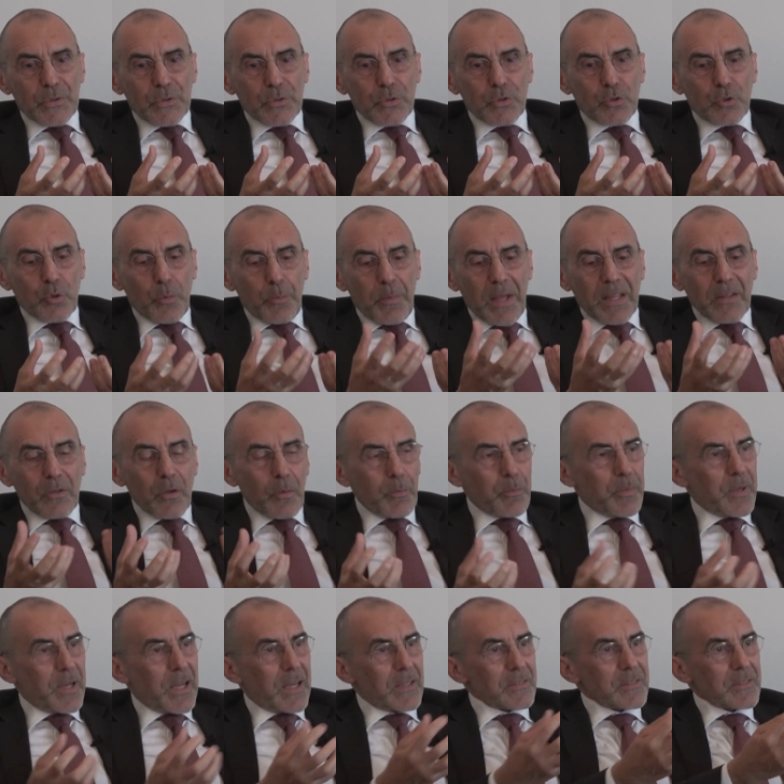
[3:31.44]
se mettent en
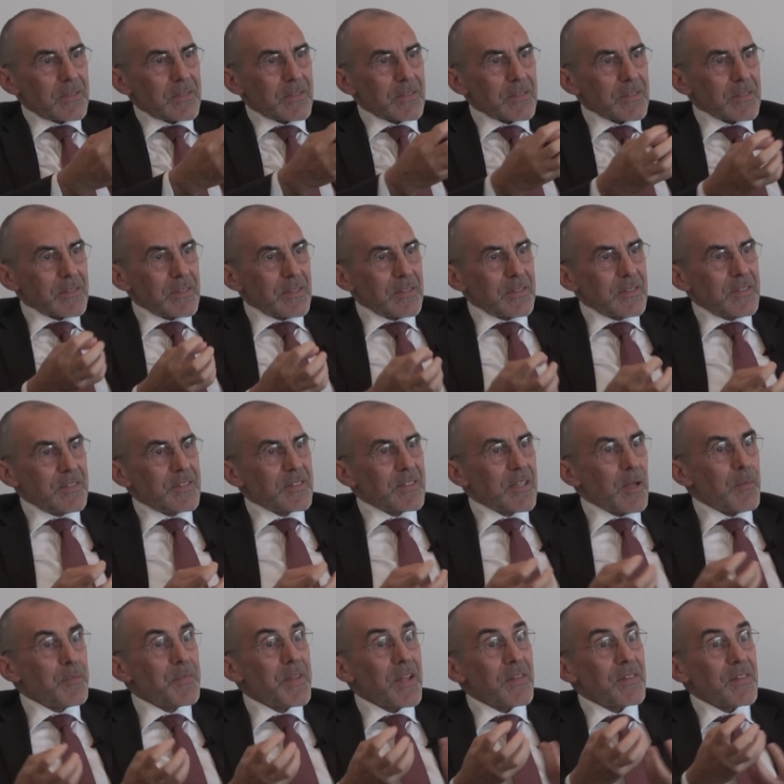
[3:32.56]
place des
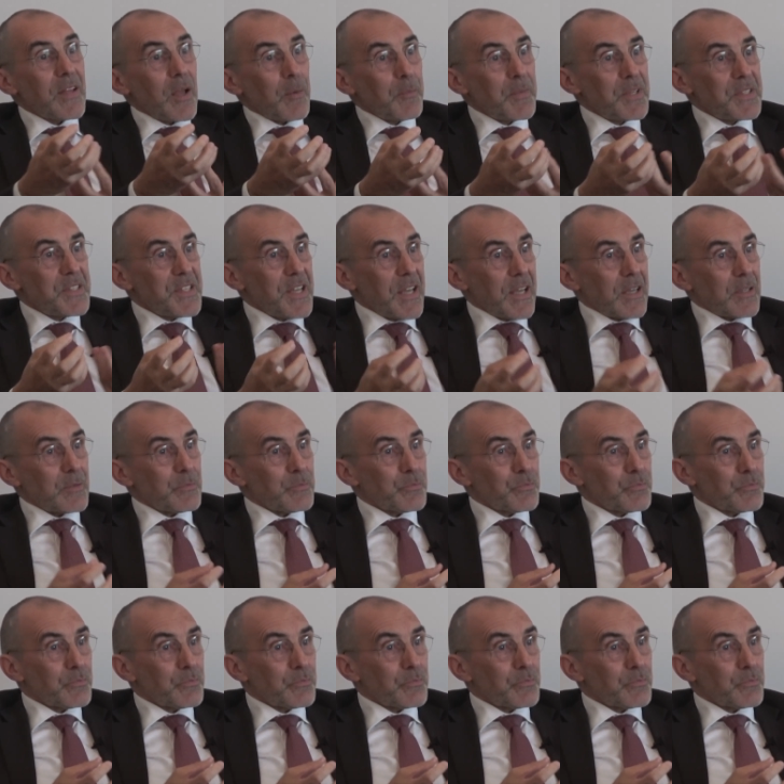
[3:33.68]
systèmes d'intermédiaires